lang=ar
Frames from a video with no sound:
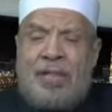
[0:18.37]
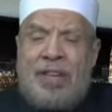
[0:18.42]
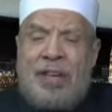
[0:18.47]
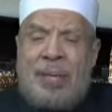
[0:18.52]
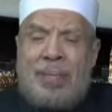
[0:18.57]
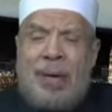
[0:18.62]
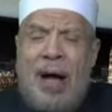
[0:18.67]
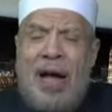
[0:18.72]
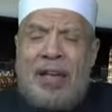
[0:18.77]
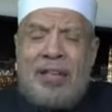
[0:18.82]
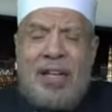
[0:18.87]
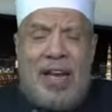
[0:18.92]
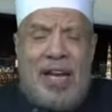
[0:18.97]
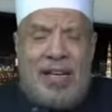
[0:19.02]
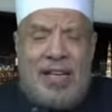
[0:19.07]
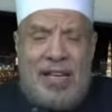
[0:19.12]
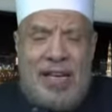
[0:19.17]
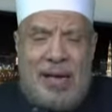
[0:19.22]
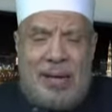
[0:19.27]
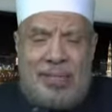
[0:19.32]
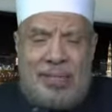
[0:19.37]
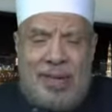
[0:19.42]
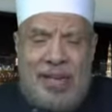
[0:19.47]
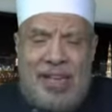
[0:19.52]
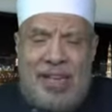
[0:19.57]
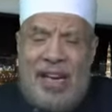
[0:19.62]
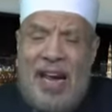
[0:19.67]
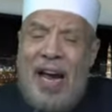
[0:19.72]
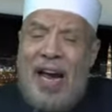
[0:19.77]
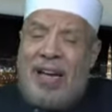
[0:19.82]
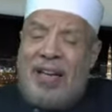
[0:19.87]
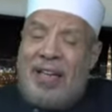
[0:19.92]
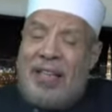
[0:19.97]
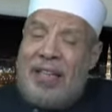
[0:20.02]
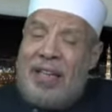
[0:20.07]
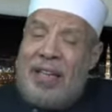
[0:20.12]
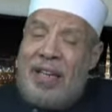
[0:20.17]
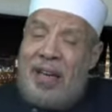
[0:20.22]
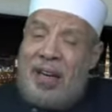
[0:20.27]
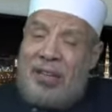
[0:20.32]
في بعض الأيام
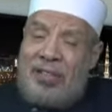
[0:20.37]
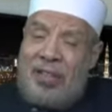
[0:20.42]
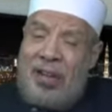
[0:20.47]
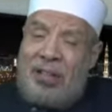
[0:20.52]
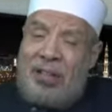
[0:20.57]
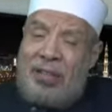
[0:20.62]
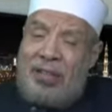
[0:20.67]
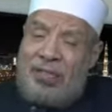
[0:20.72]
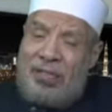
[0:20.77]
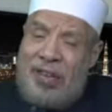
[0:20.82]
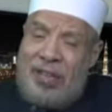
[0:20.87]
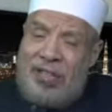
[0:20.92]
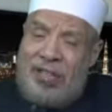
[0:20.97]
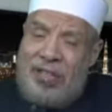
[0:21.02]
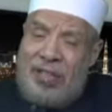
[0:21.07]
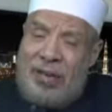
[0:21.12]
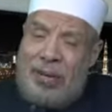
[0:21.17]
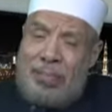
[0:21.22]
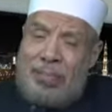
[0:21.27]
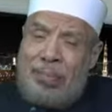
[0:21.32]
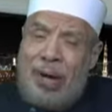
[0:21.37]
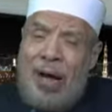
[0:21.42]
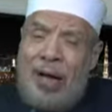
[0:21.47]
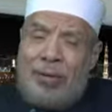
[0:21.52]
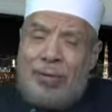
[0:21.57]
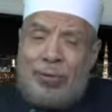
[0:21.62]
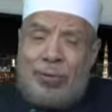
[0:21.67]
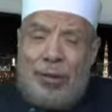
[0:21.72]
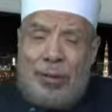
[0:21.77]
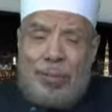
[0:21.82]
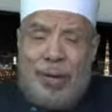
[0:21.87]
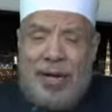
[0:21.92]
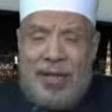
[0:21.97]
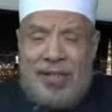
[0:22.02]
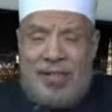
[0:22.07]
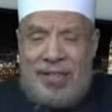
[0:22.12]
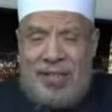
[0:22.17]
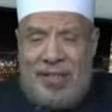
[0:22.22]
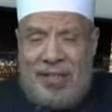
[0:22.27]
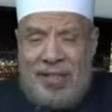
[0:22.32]
يأتي إلى صلاة الفجر بعض كبار
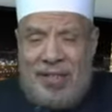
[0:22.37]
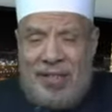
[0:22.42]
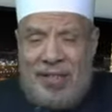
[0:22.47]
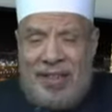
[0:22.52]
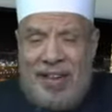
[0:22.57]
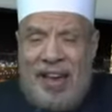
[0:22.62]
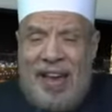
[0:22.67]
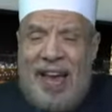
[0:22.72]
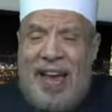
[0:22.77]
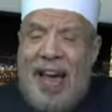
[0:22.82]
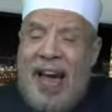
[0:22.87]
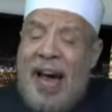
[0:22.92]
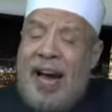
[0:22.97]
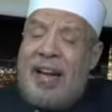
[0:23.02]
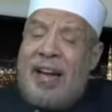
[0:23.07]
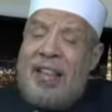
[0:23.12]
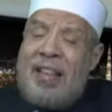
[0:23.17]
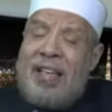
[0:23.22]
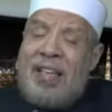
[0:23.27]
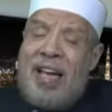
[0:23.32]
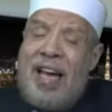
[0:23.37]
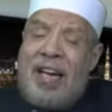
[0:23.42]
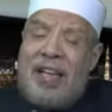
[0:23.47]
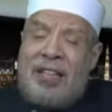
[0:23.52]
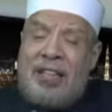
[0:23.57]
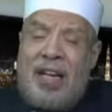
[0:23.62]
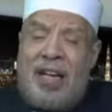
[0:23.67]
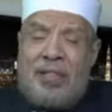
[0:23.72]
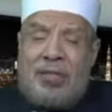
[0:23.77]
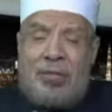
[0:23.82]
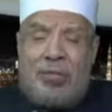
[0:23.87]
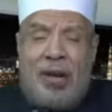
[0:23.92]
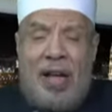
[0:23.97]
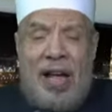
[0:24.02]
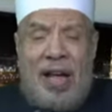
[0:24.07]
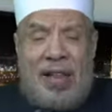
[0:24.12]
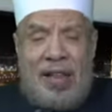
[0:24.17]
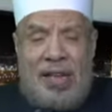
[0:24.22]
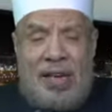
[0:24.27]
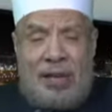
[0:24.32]
السن الذين ينتهزون
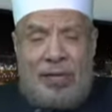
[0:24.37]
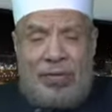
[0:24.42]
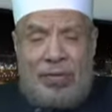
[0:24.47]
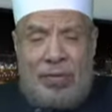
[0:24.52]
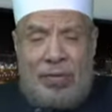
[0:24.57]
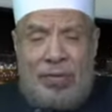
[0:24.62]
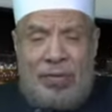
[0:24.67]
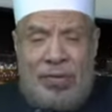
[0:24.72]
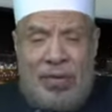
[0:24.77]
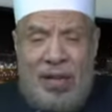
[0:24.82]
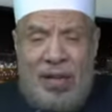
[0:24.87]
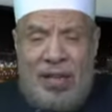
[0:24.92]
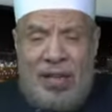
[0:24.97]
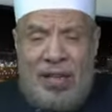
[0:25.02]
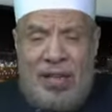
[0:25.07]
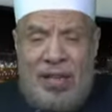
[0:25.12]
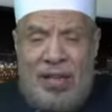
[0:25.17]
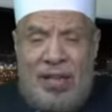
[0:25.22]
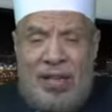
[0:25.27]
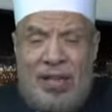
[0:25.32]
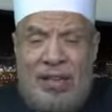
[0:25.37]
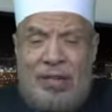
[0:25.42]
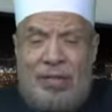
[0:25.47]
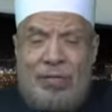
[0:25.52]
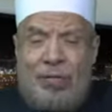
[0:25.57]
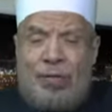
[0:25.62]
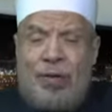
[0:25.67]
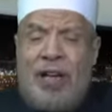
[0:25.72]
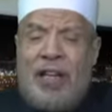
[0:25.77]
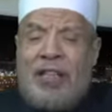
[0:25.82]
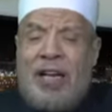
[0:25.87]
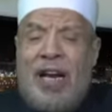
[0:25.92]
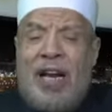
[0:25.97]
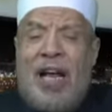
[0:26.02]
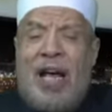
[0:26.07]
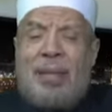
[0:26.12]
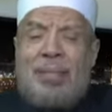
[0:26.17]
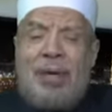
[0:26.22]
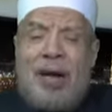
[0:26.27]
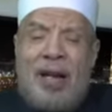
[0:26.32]
هذه الفرصة في
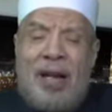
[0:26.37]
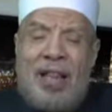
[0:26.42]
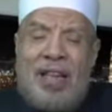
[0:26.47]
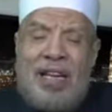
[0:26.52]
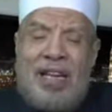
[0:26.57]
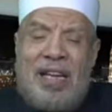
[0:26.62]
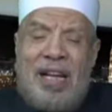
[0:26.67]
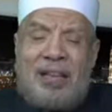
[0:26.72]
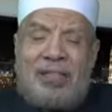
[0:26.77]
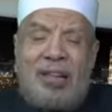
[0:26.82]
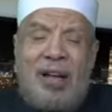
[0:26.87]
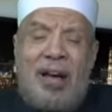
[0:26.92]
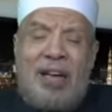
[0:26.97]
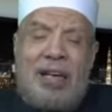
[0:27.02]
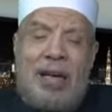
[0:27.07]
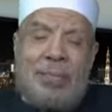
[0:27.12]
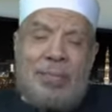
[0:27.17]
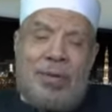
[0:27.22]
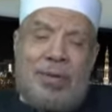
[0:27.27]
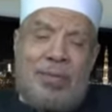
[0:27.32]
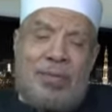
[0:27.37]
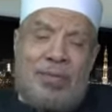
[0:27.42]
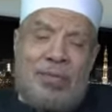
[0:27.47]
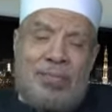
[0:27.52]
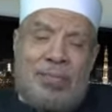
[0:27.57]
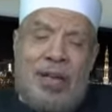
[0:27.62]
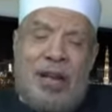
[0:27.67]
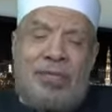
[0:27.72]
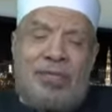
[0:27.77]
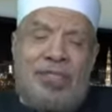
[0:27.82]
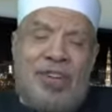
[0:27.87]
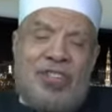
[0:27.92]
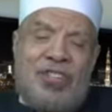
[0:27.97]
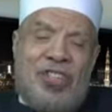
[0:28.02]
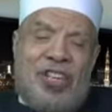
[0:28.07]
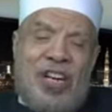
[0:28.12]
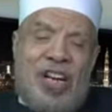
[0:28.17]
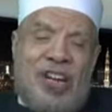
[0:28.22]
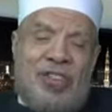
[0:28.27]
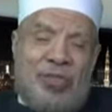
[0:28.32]
الكلام الذي لا طائل منه من
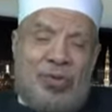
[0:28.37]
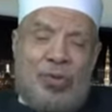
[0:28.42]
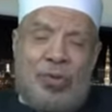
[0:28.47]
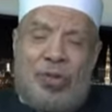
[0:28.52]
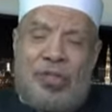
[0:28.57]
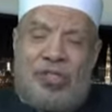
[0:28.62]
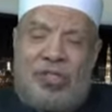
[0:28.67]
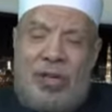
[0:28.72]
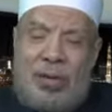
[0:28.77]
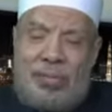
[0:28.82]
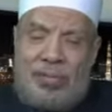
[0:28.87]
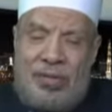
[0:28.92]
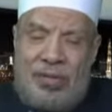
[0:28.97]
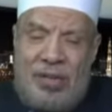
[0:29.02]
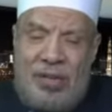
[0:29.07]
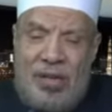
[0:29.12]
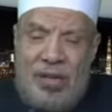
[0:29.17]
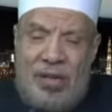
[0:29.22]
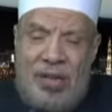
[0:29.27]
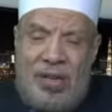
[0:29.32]
الفجر إلى شروق الشمس